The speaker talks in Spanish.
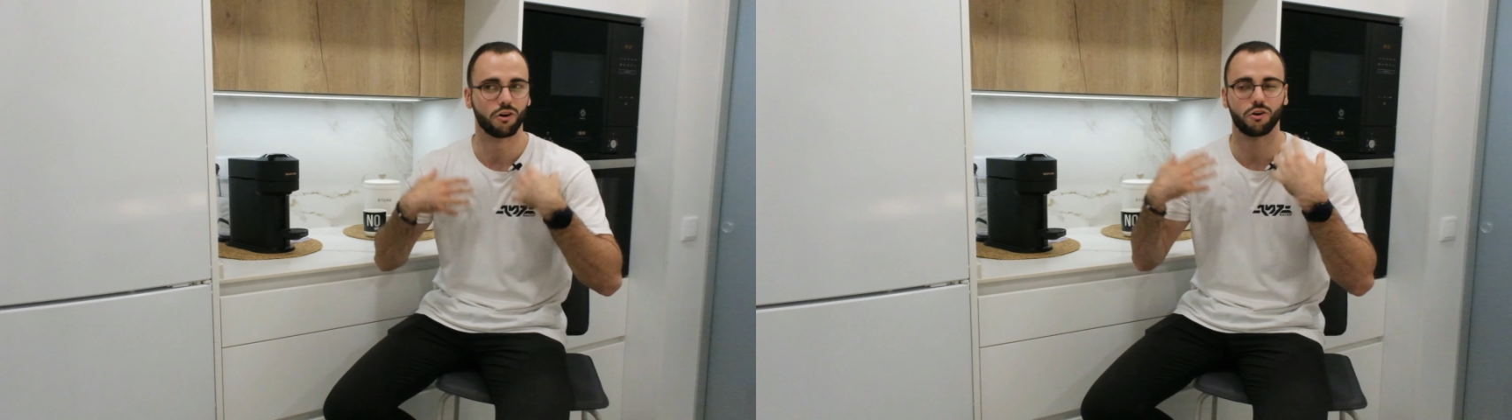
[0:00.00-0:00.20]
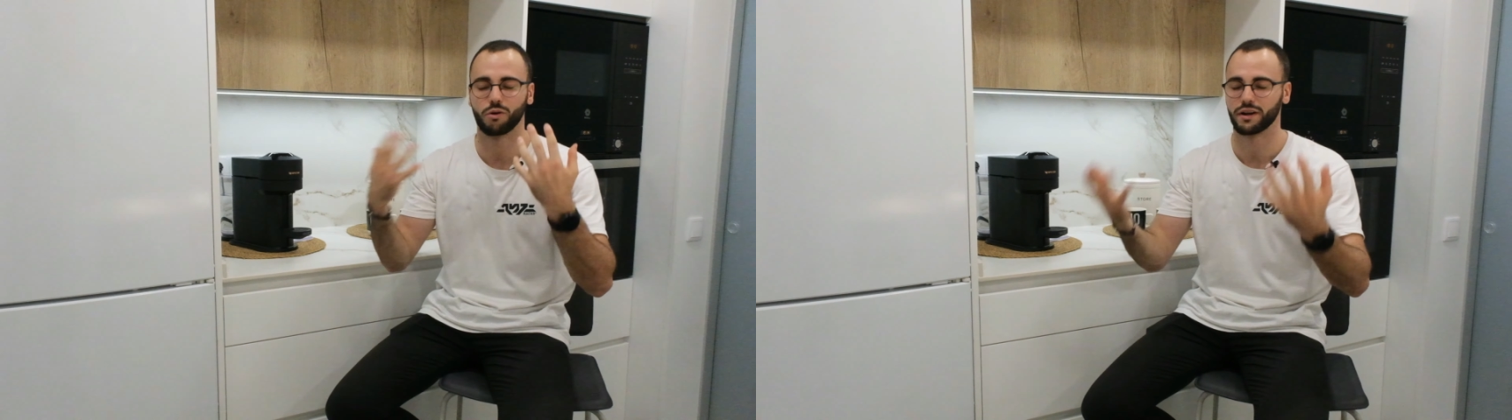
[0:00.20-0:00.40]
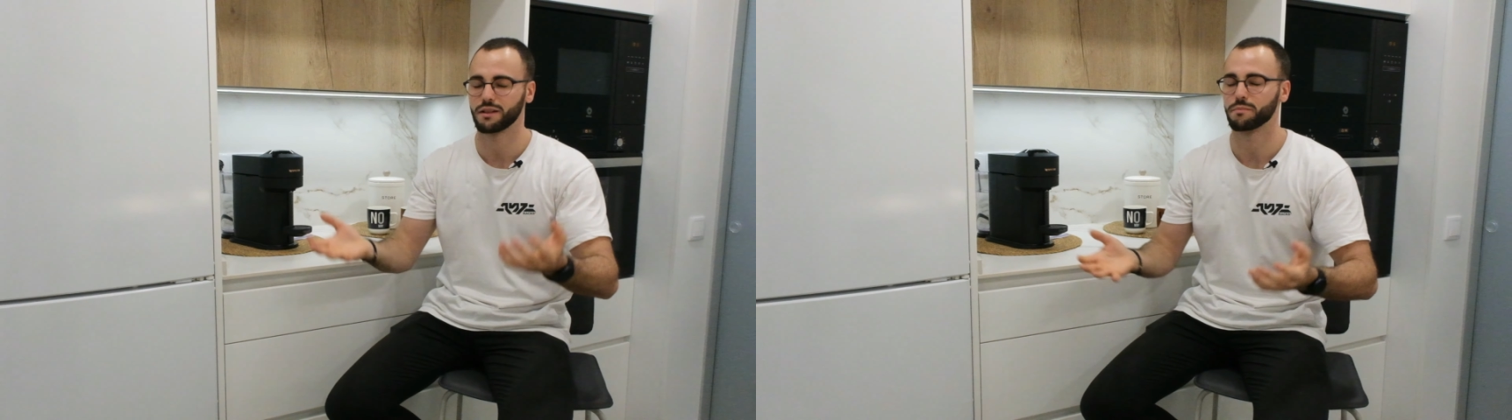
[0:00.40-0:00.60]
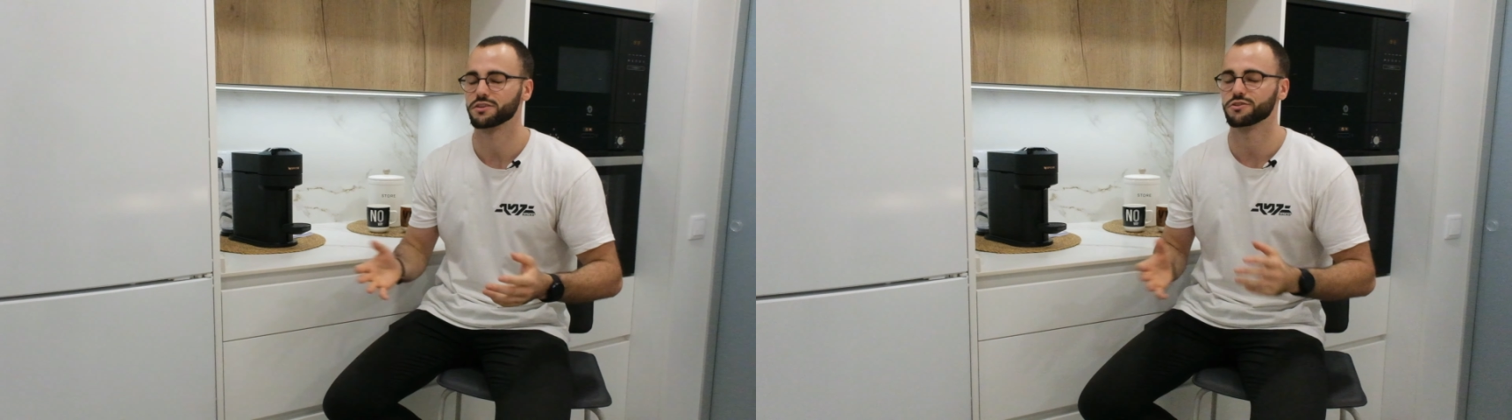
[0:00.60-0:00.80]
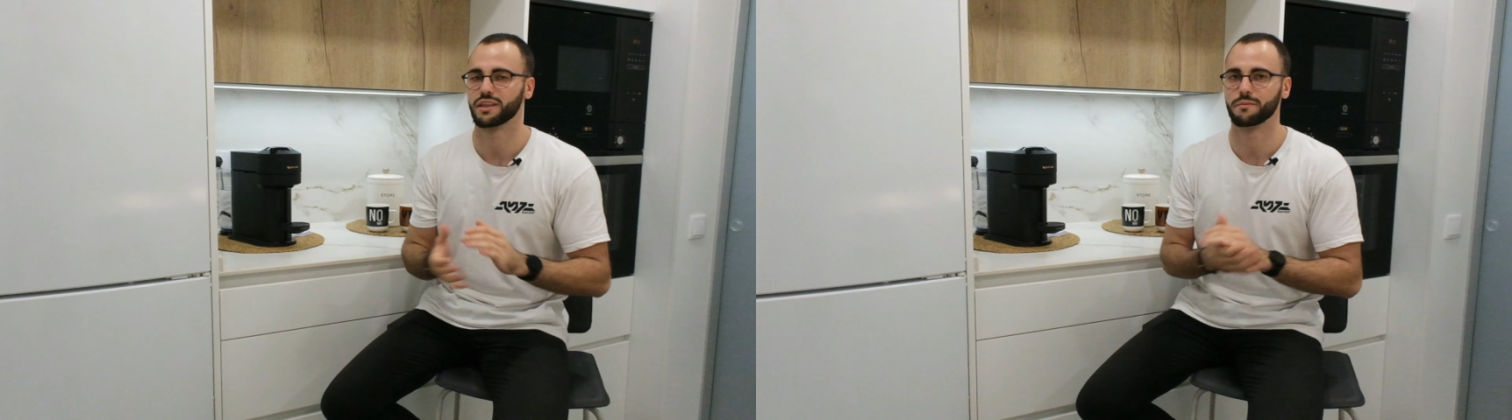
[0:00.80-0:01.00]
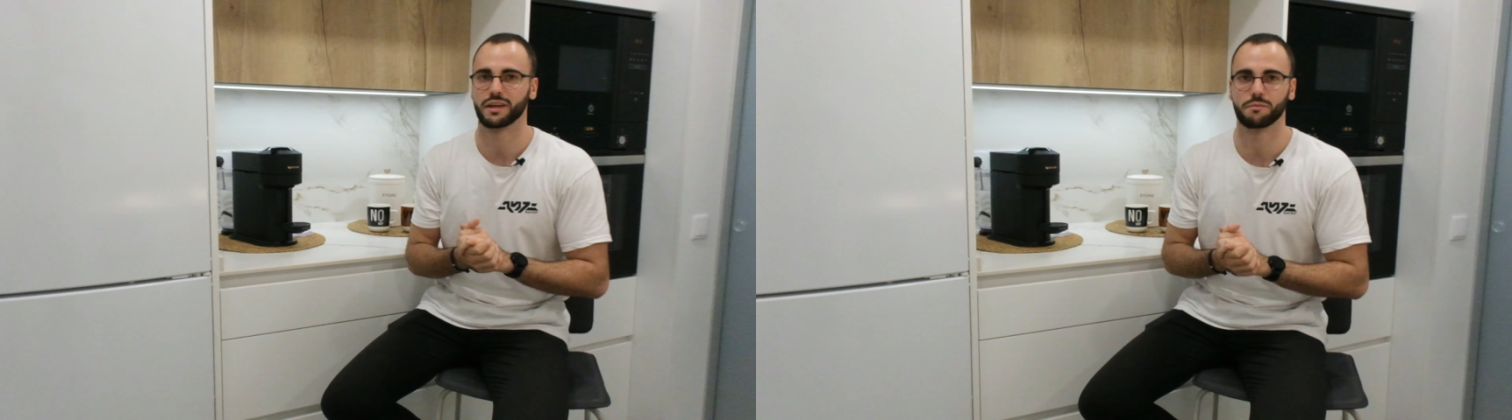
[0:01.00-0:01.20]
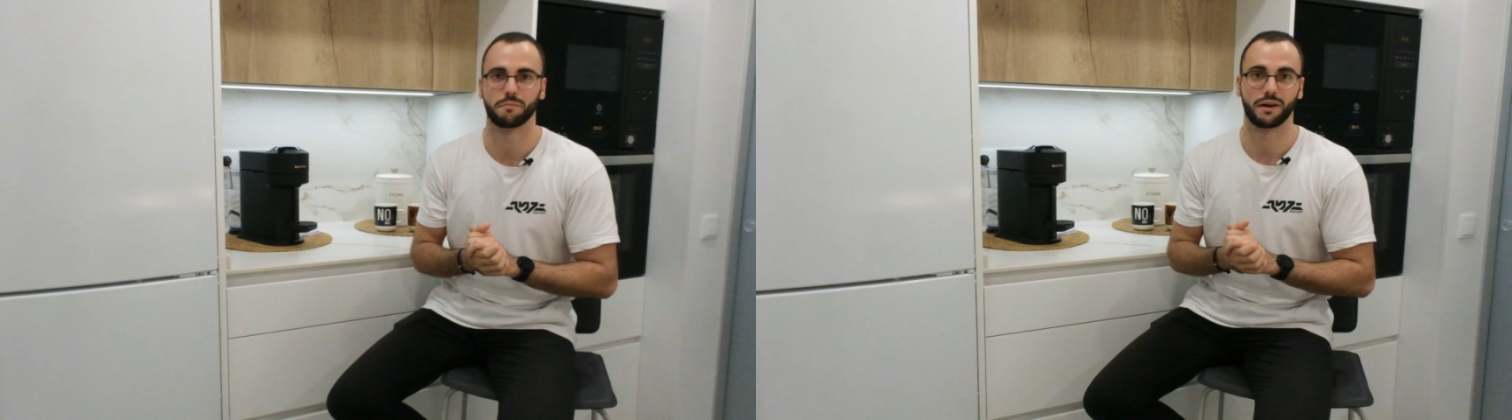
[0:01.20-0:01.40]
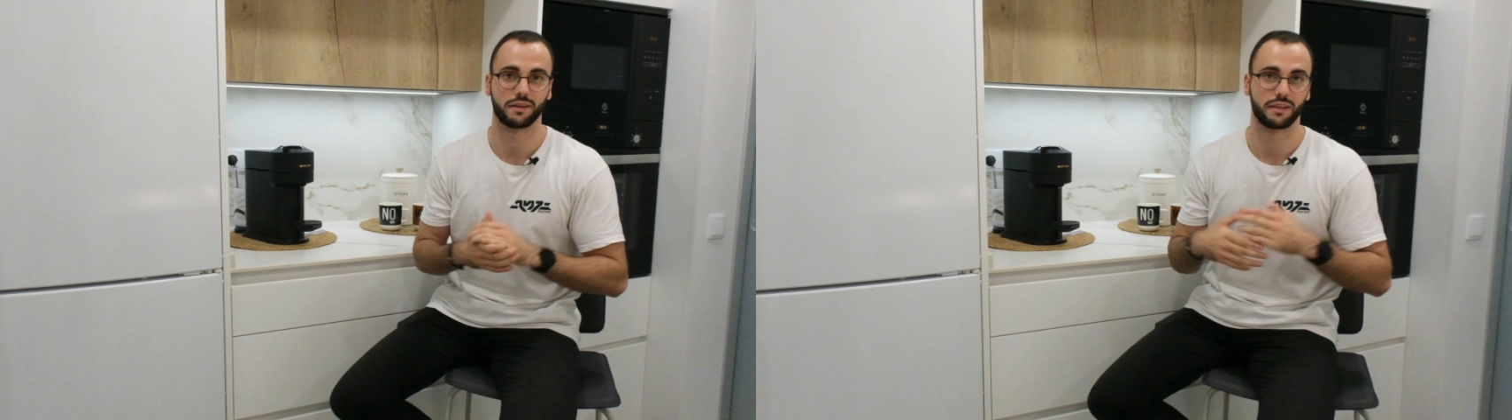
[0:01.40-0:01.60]
o cualquier persona de mi equipo
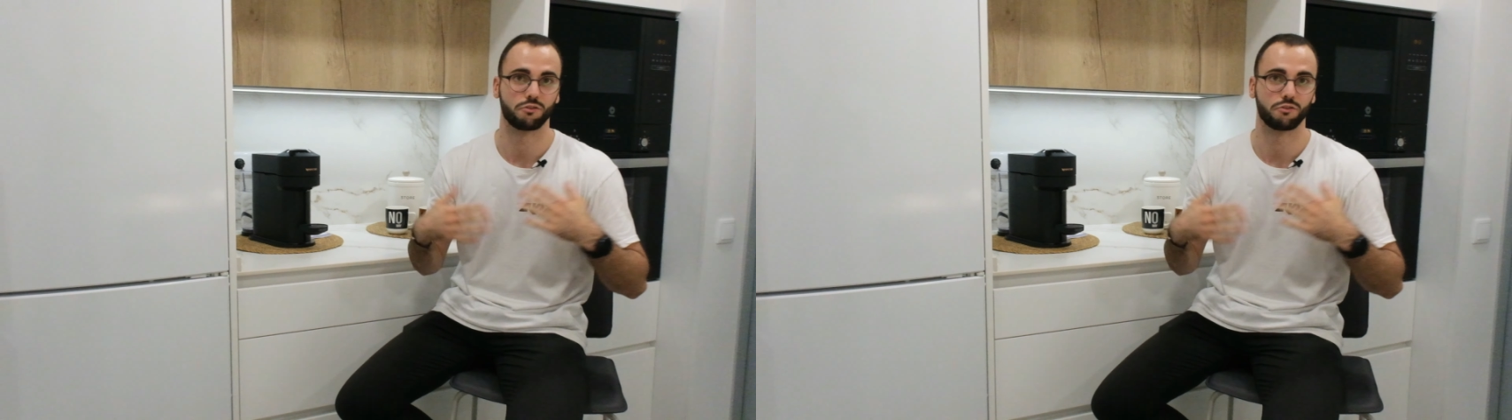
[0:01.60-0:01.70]
para que te